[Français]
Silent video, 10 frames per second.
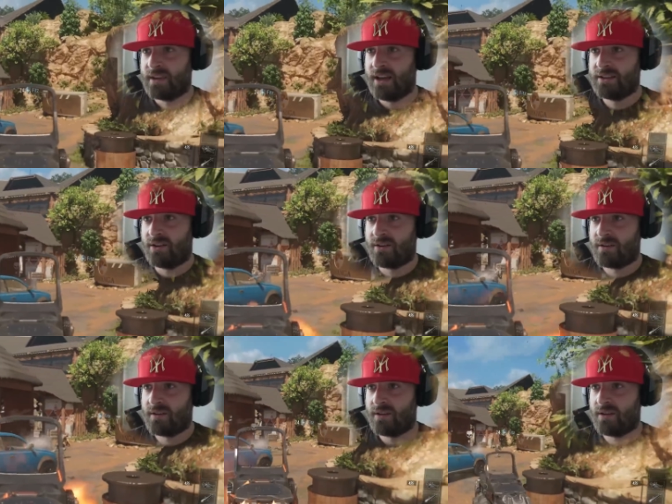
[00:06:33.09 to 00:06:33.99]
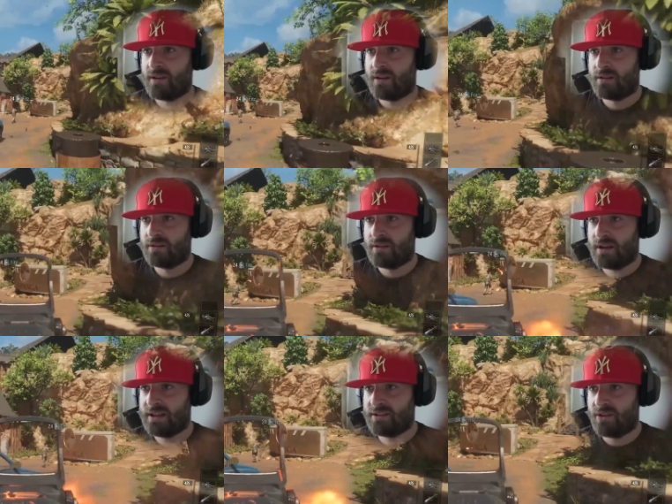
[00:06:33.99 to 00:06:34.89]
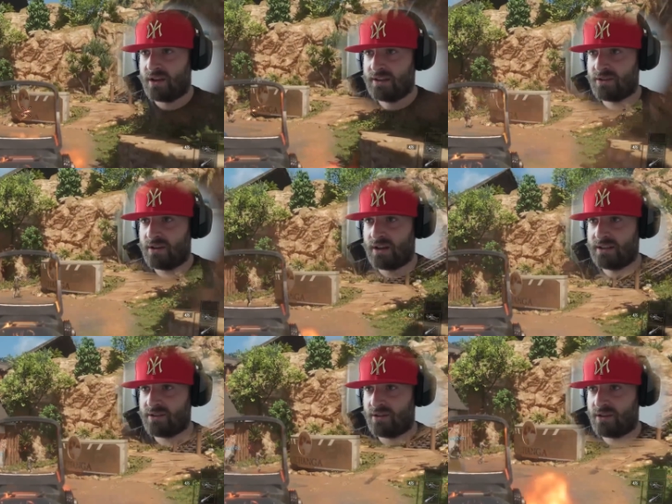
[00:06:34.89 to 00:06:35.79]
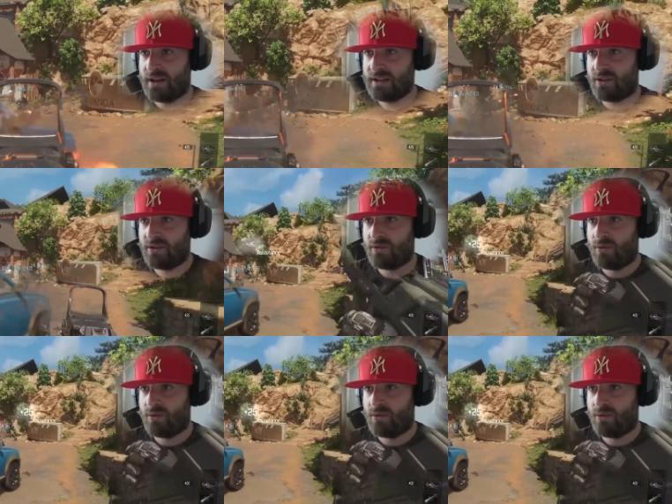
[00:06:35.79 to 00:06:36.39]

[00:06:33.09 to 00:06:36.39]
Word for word: Attends. Attends, attends, attends, attends.